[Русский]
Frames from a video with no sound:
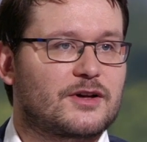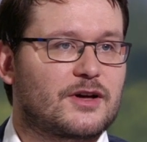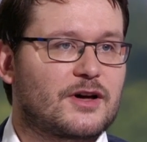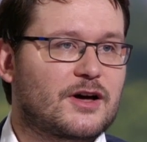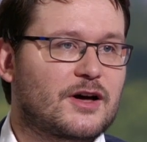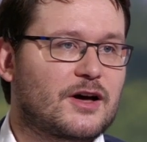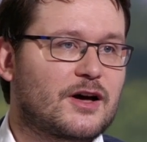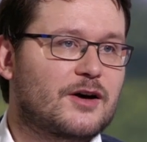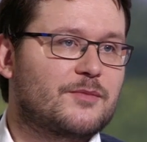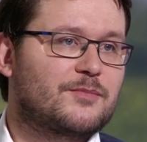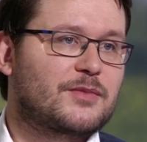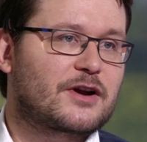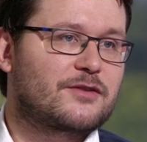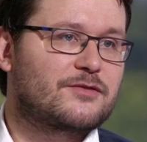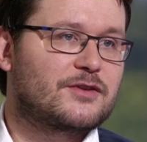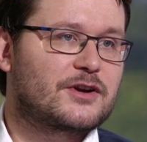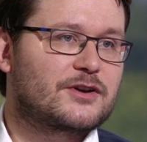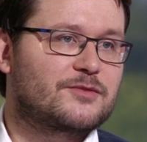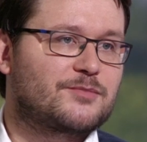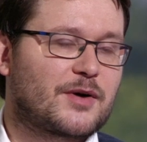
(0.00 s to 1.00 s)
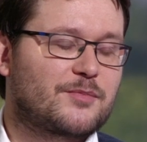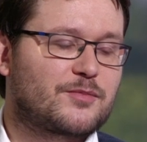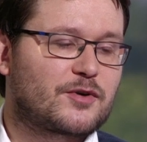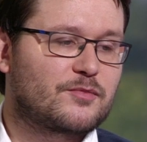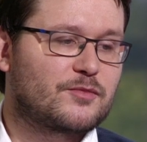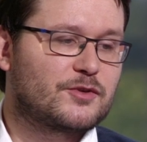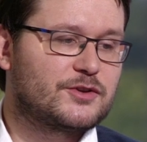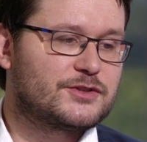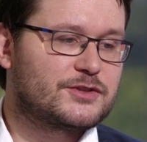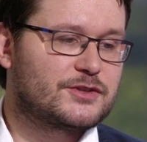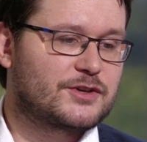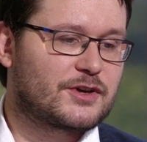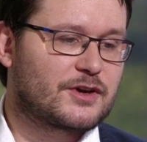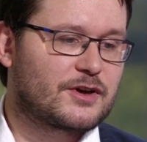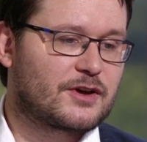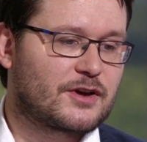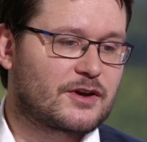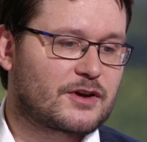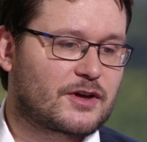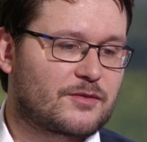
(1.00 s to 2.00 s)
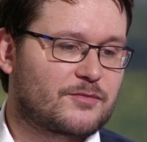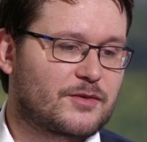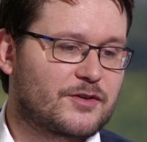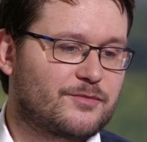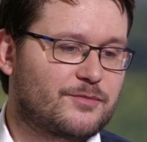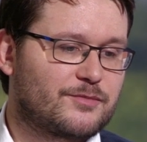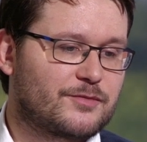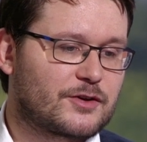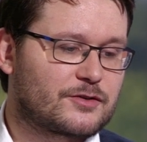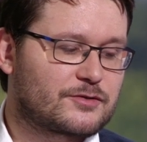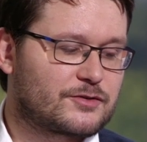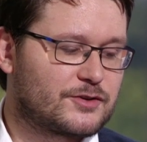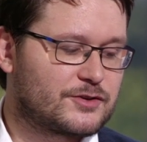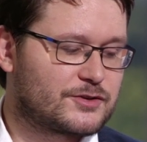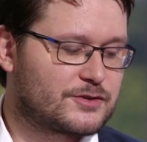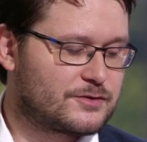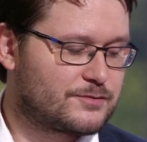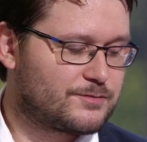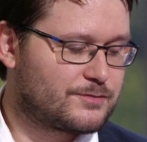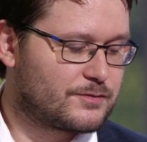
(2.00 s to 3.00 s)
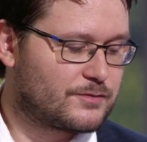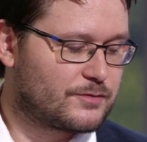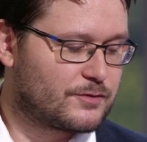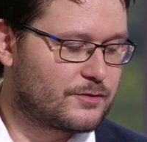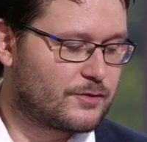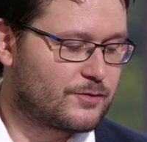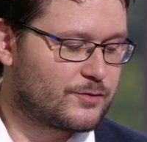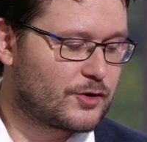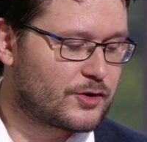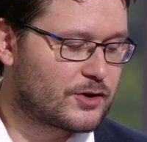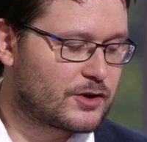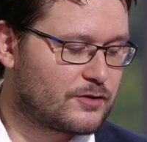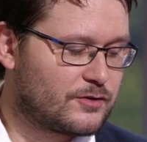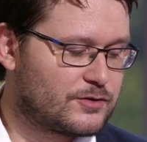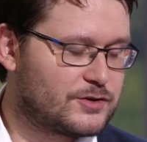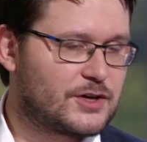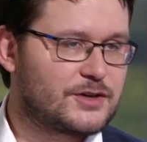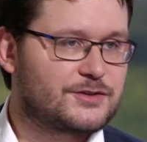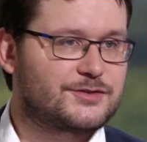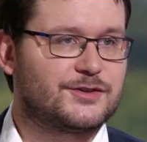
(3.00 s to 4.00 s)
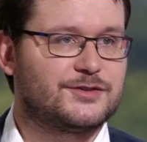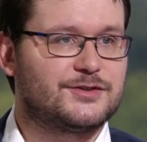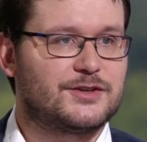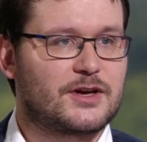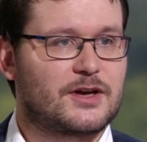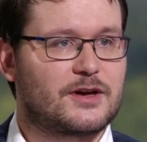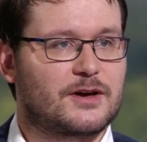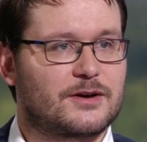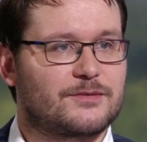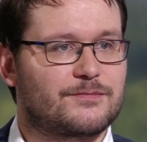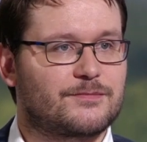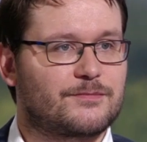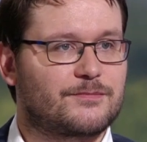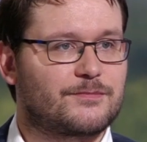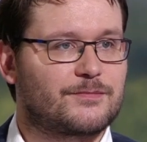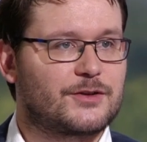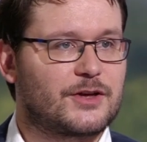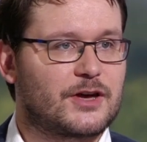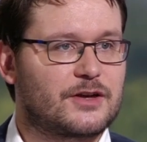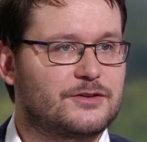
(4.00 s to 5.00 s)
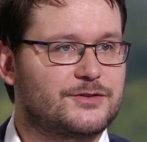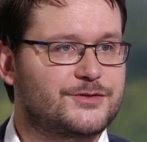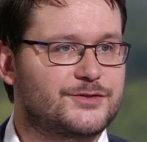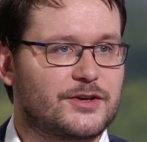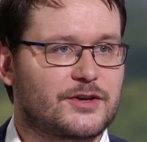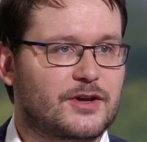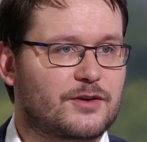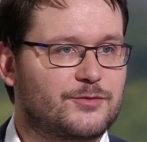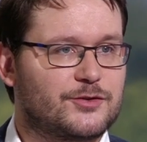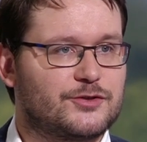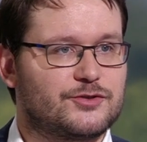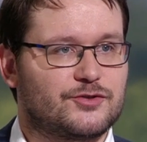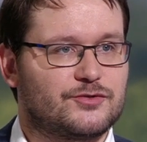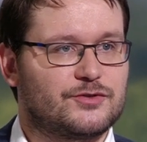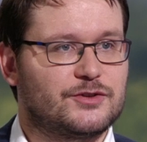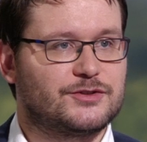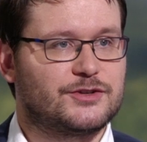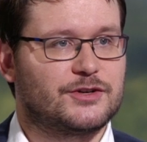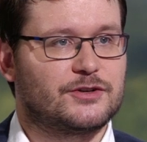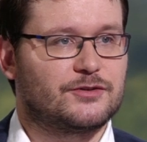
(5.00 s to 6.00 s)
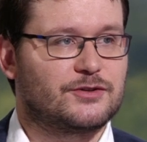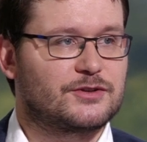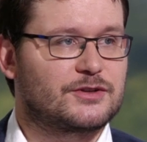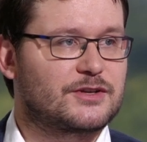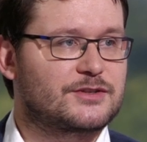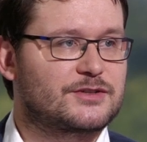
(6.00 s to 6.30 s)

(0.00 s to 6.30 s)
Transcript: а, проверь, попробуйте, как бы, ну, то есть у многих людей есть идея, и они с ней как бы ничего не делают.